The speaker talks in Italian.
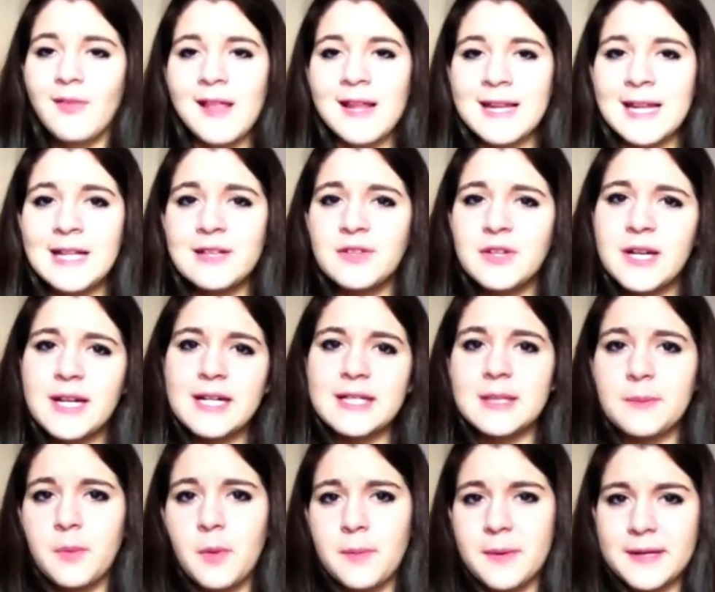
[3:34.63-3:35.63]
L'altro era
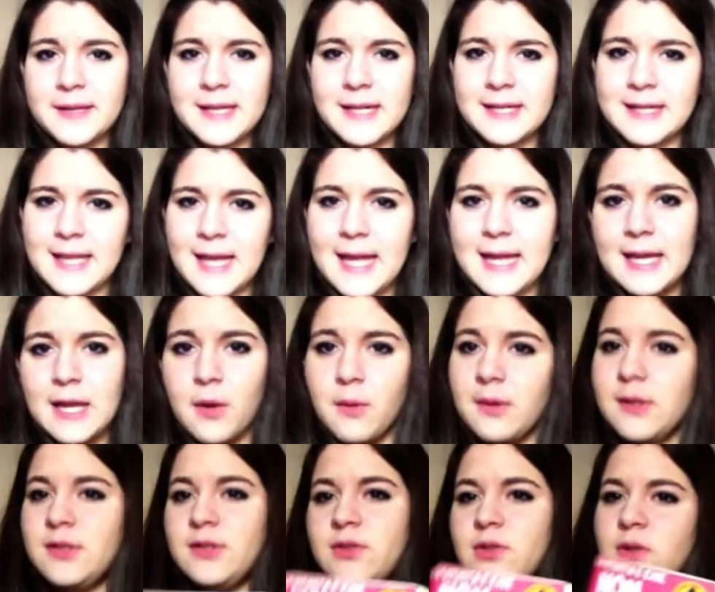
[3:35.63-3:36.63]
tipo per trentenni,
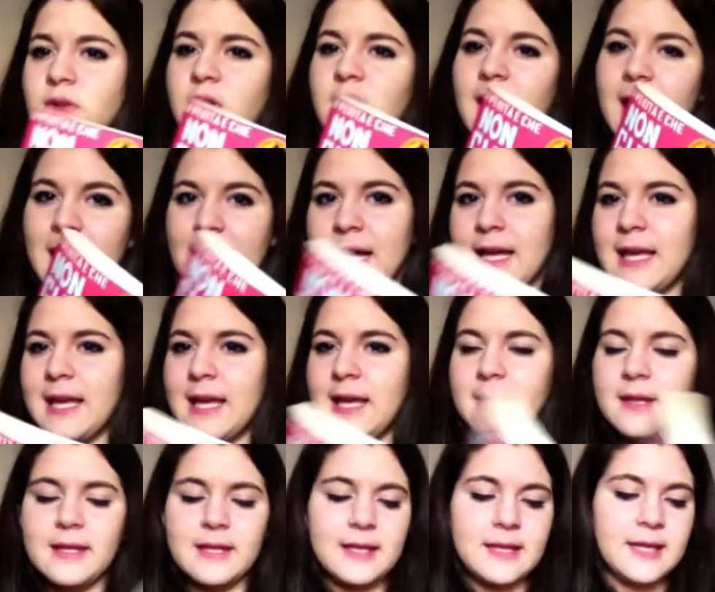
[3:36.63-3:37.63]
questo
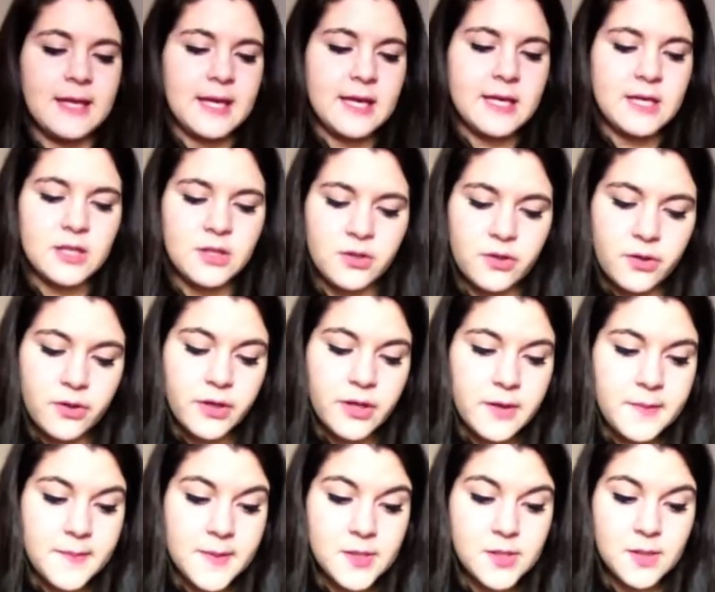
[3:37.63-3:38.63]
anche, che non
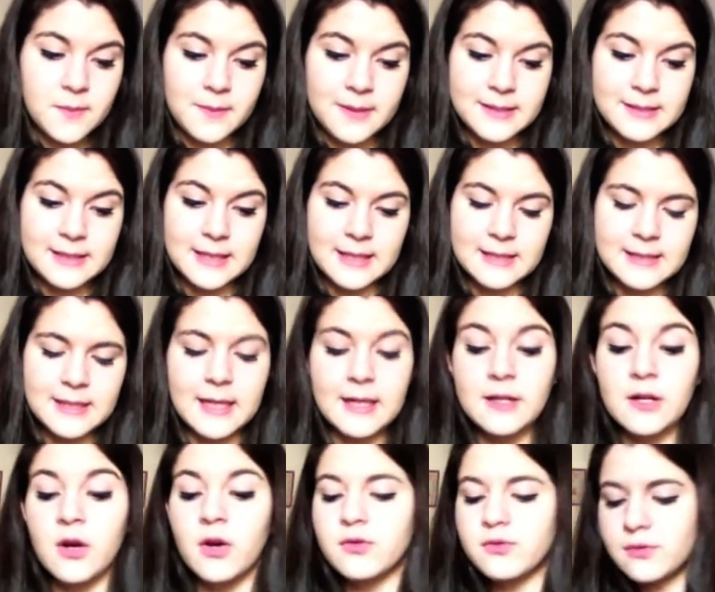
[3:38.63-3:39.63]
gli piace abbastanza,
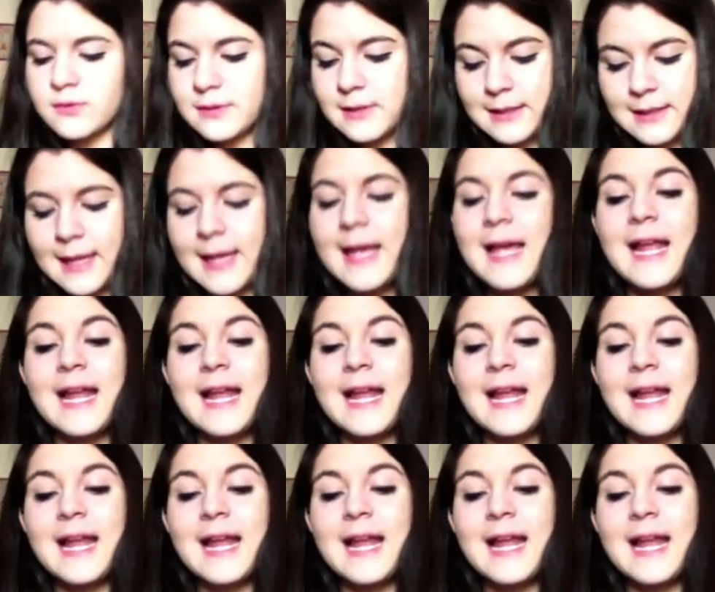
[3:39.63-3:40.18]
no scusate,